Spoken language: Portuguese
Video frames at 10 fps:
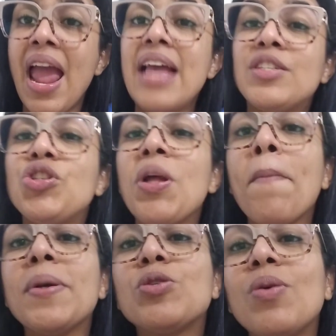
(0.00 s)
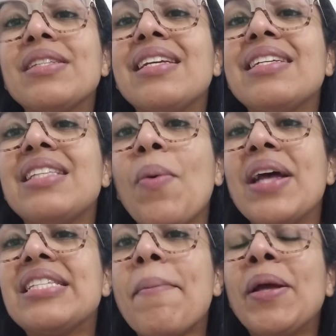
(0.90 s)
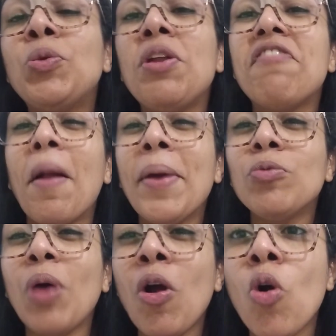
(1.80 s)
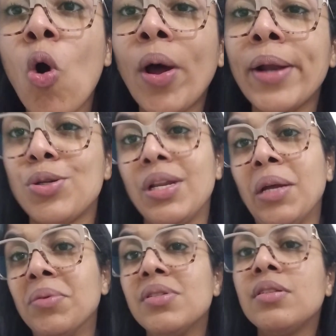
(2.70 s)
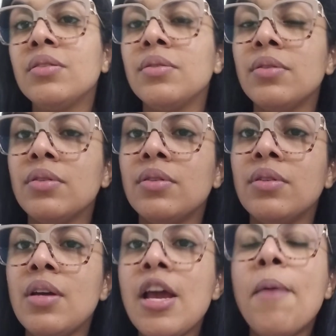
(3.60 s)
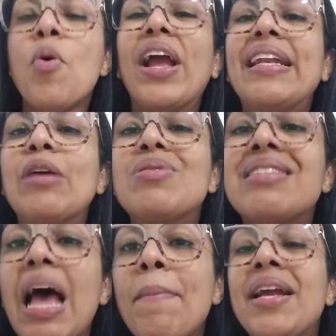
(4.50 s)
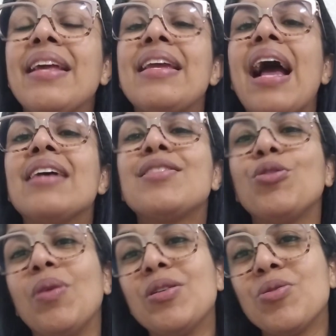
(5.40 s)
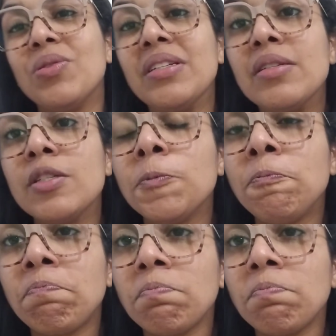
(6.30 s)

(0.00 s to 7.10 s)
Existem pessoas que estão recebendo livramento agora de Deus. Porque Deus sabe criar situações.